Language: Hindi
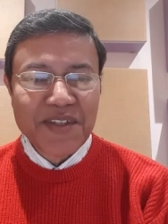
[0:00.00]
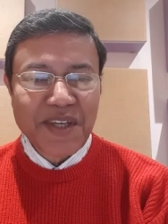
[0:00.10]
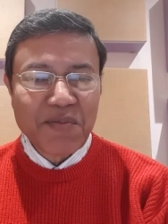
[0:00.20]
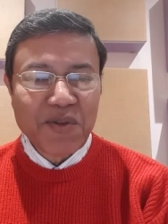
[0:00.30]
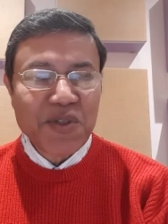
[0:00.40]

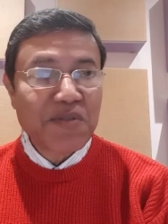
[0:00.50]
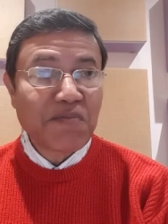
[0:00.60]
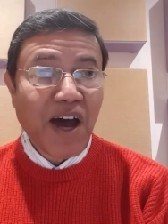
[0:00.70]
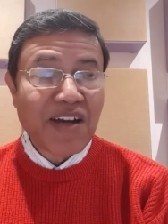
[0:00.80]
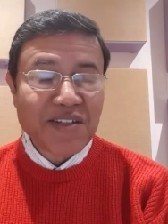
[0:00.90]
सब कुछ
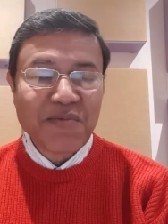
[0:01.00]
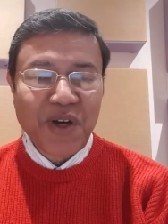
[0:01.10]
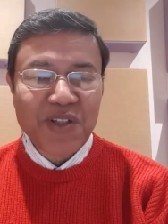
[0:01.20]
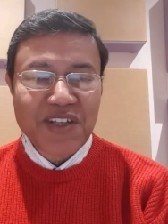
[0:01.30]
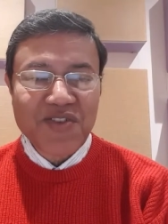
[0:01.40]
बाहर से
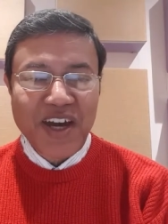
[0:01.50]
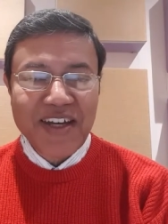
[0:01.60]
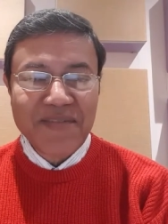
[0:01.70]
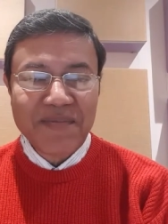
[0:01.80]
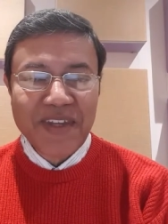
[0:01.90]
बहुत अच्छा
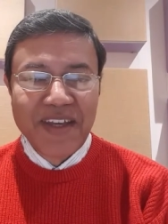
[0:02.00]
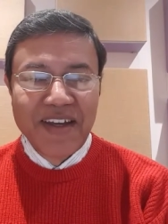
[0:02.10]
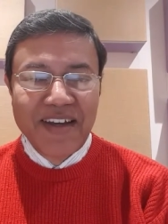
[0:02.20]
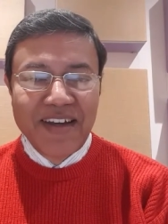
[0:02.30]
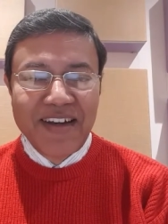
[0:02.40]
है
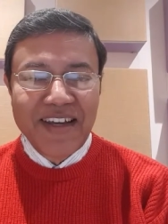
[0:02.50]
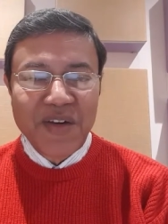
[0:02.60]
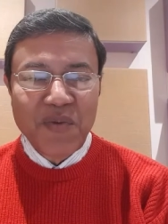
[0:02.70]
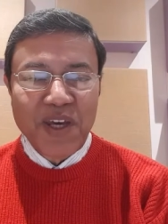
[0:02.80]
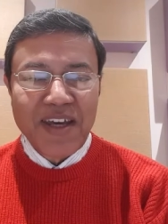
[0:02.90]

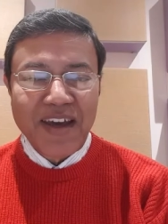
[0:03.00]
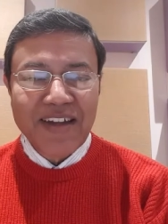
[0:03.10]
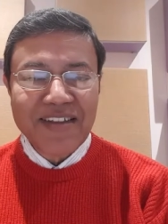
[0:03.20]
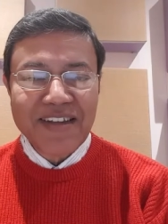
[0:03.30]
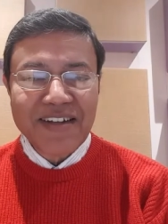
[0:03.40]
लेकिन वे
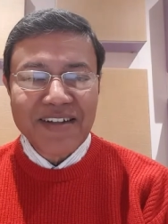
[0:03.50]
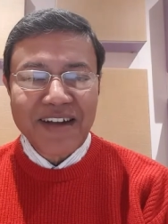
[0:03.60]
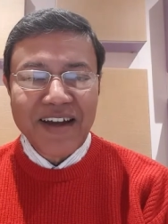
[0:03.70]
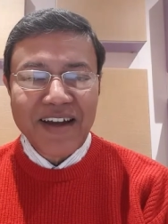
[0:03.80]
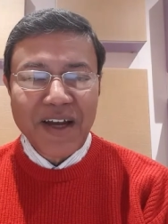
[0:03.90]
अंदर
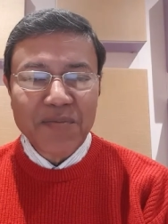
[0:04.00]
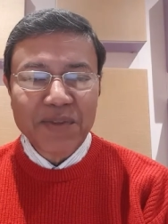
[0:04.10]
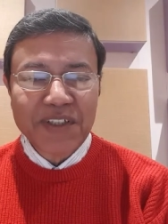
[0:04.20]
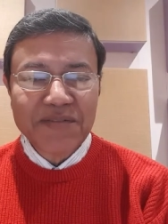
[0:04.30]
का कप